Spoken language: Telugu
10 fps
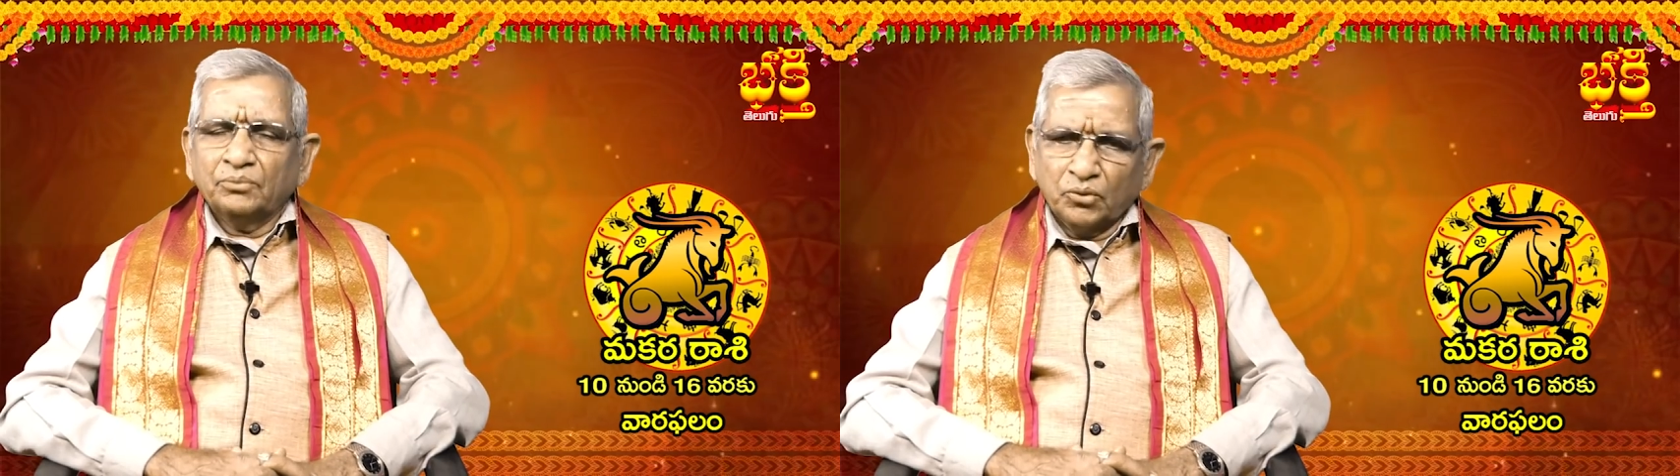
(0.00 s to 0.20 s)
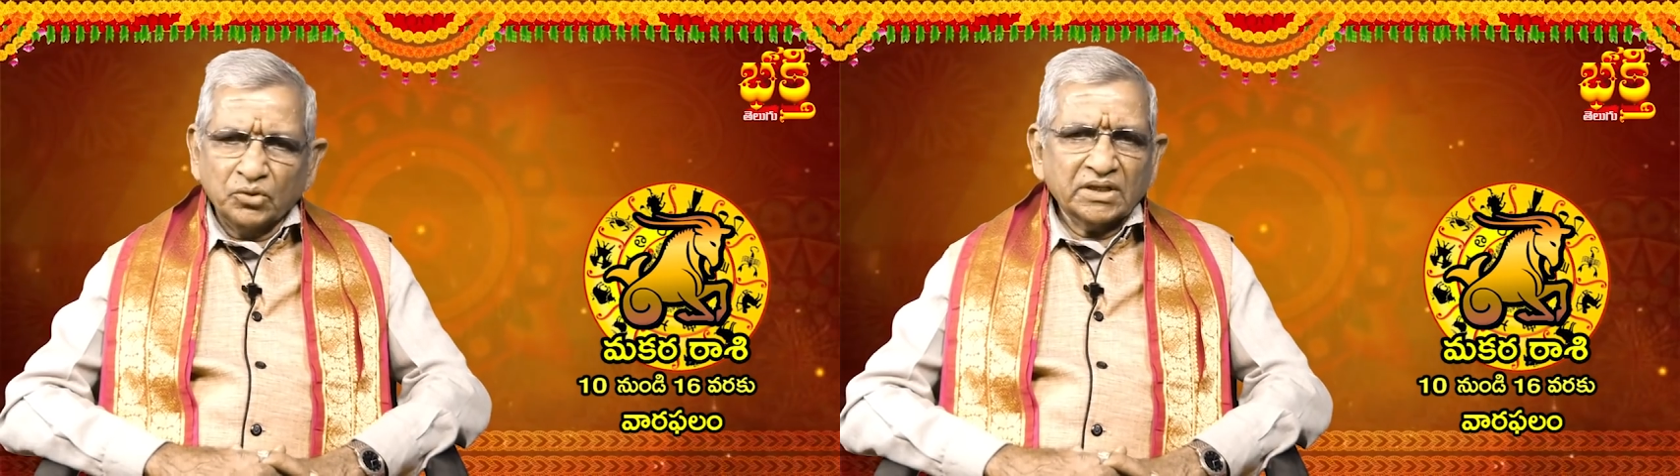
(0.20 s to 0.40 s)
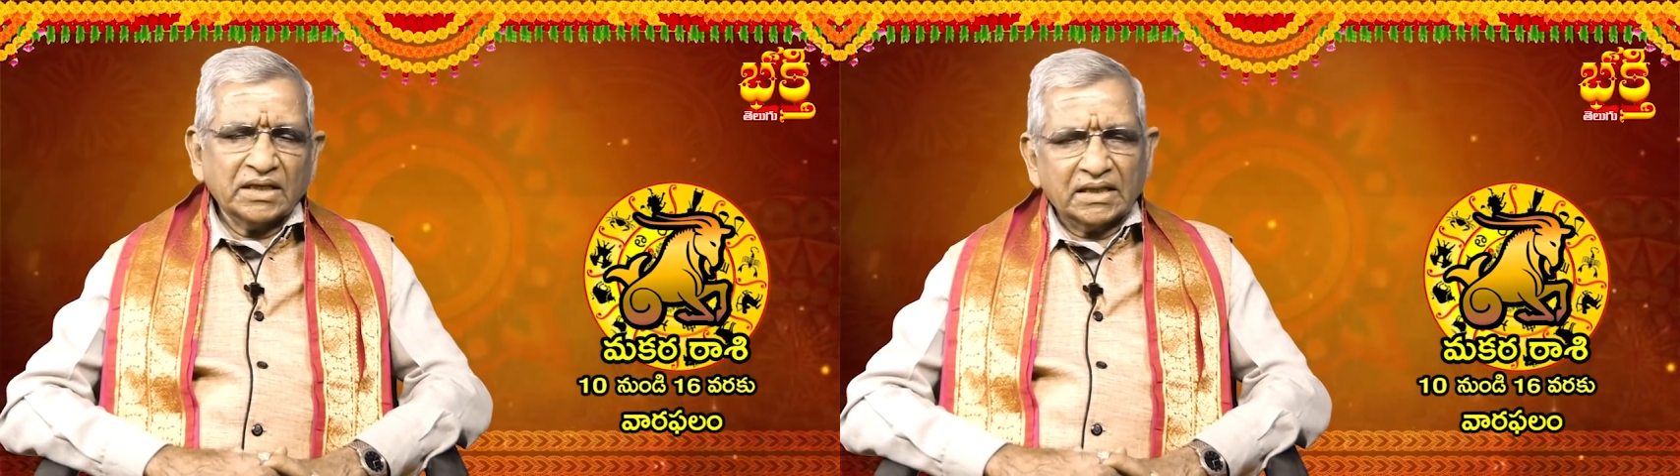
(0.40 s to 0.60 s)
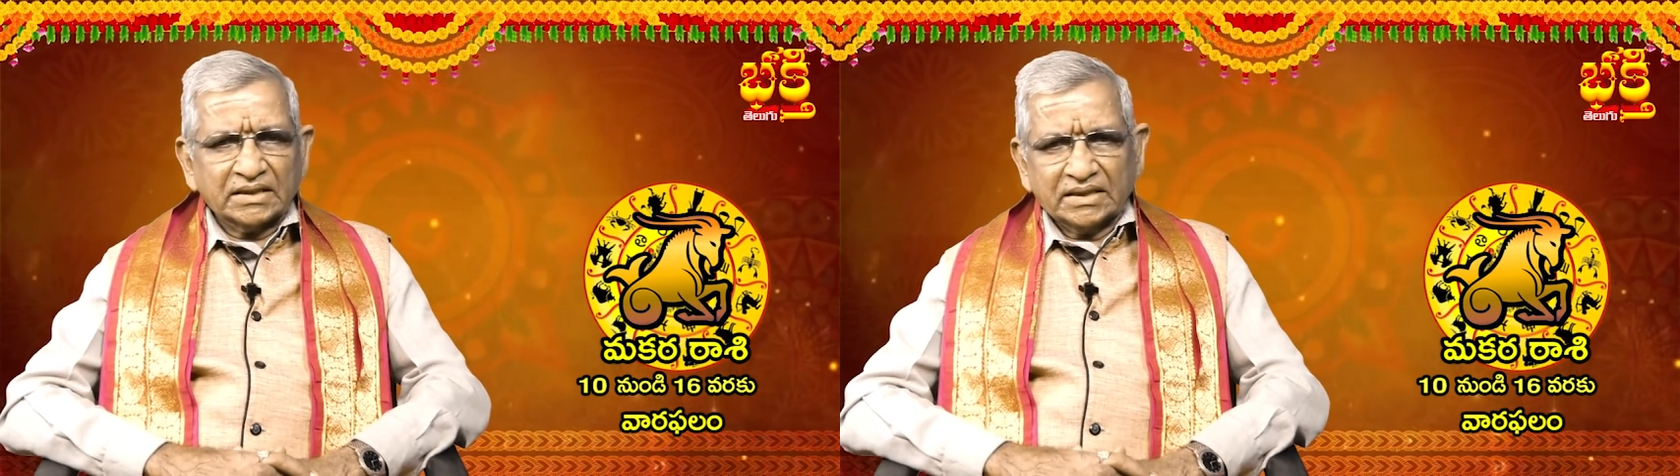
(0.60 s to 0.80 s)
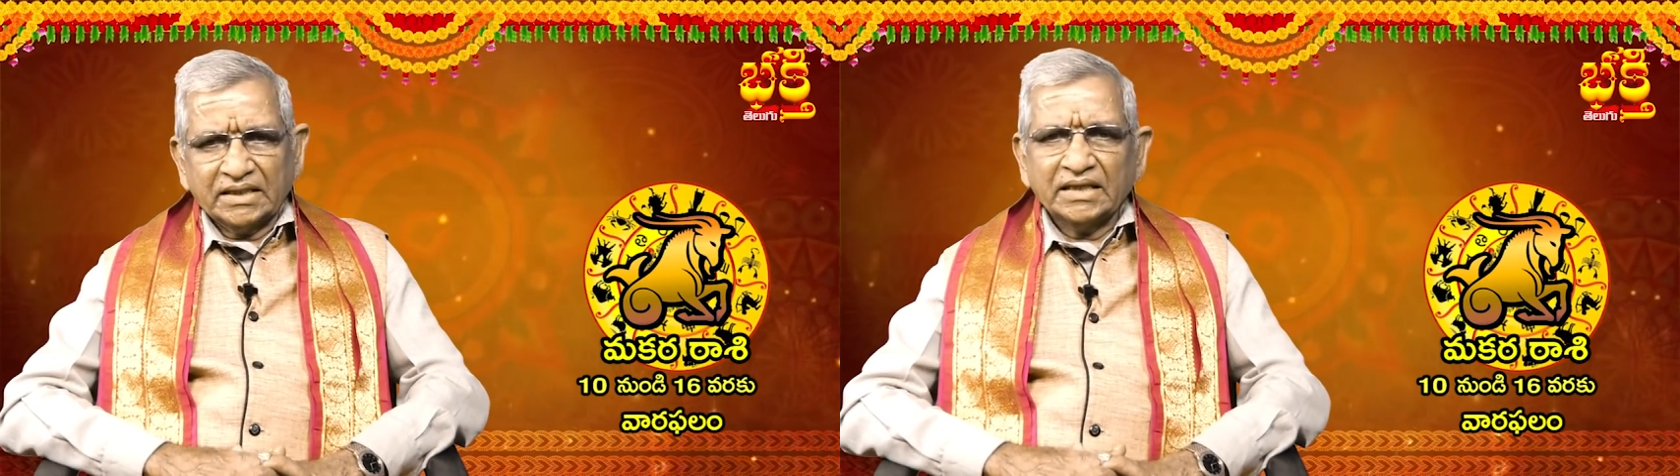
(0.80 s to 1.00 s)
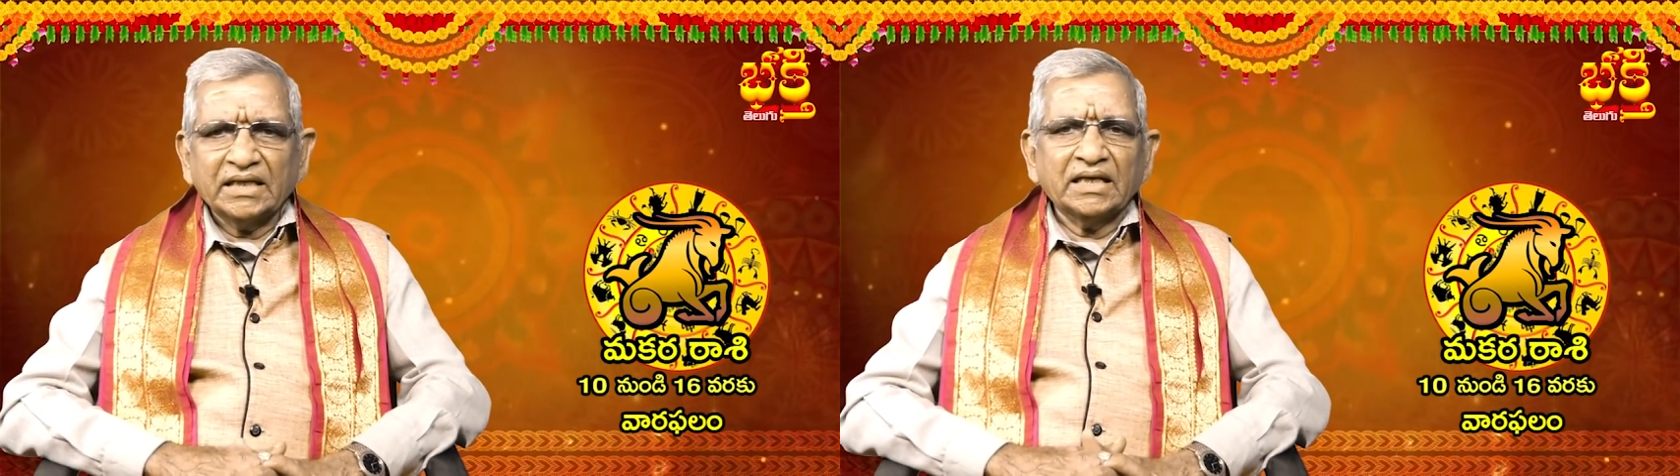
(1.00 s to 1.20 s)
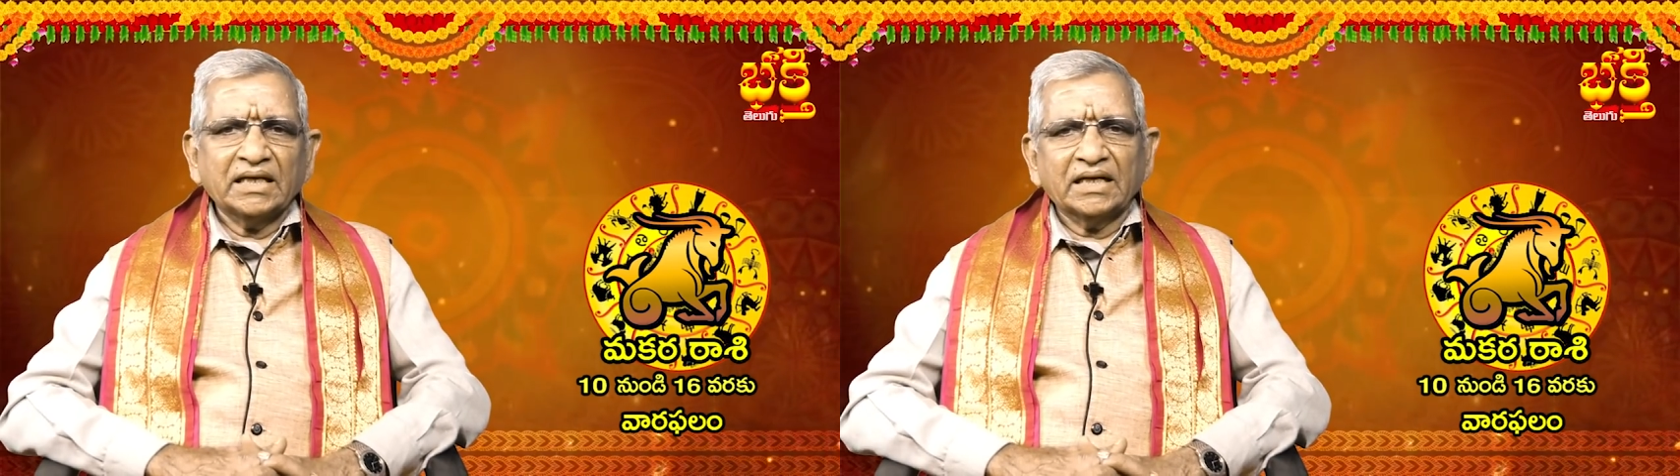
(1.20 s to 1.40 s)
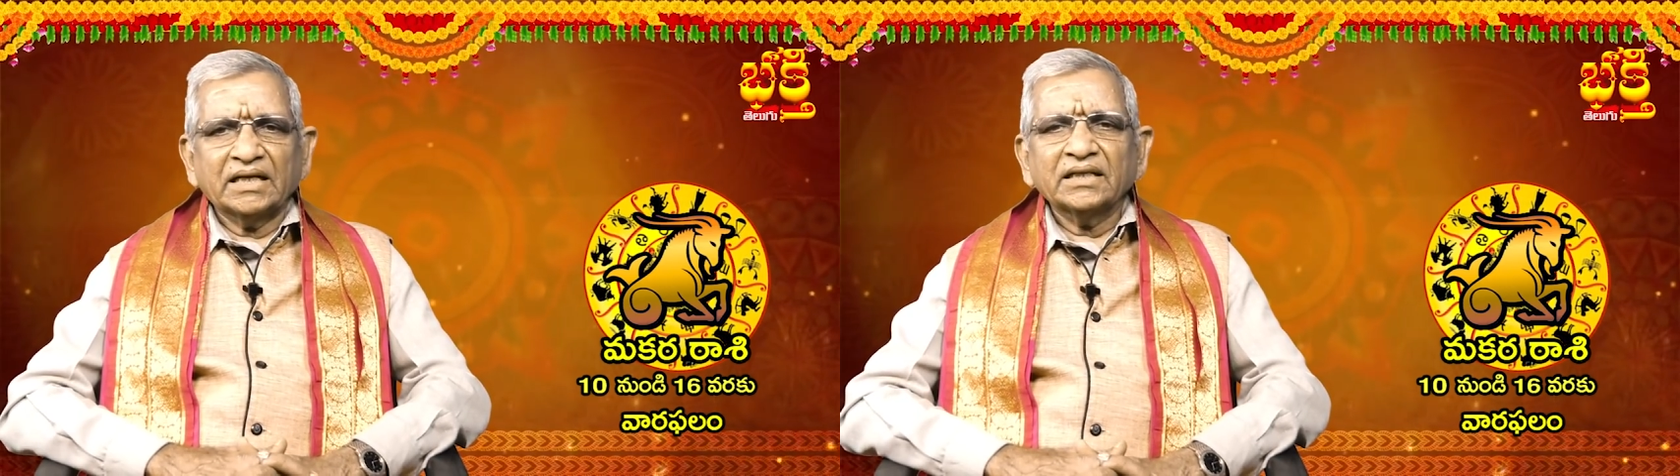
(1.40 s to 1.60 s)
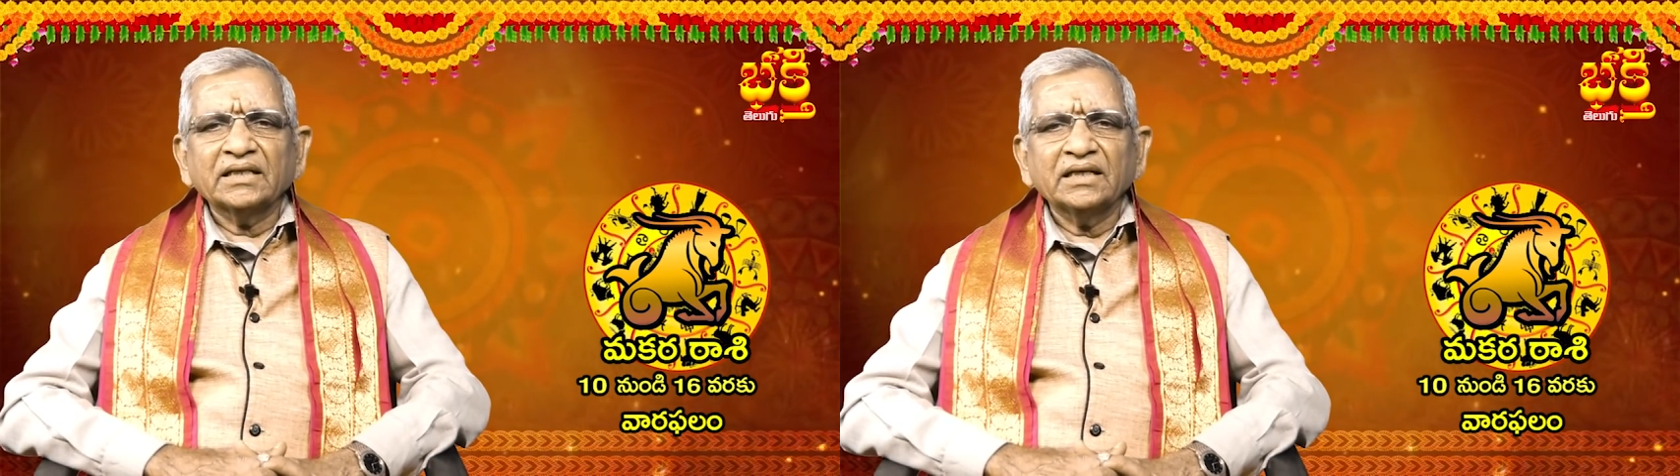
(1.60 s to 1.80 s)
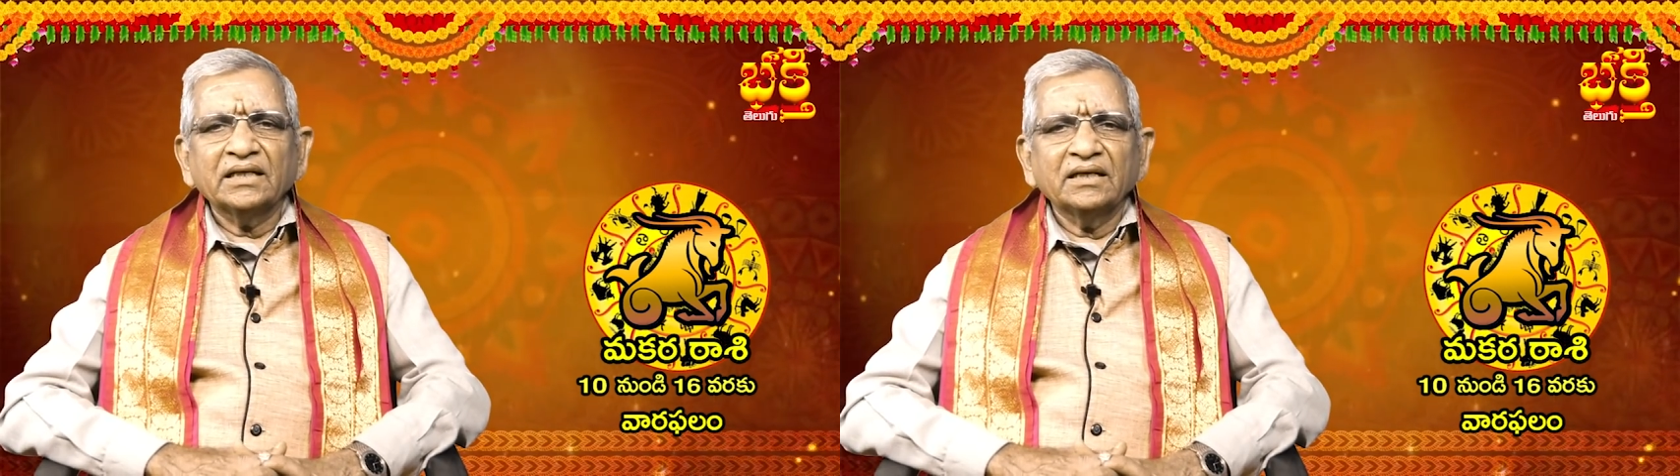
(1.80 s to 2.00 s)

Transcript: పూజ కనుక చేయగలిగినట్టయితే